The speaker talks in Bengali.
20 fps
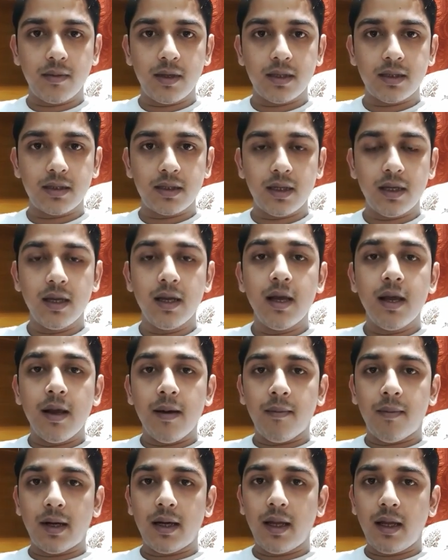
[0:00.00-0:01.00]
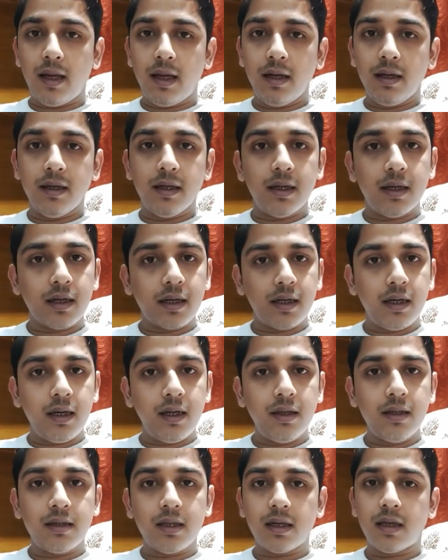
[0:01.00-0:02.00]
মিশছে মানে ইনডিরেক্টলি
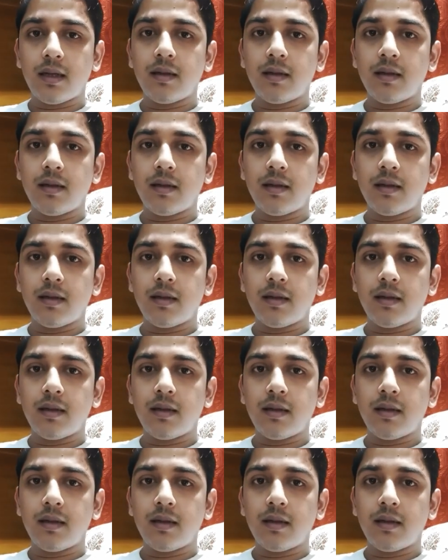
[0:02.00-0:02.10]
তারা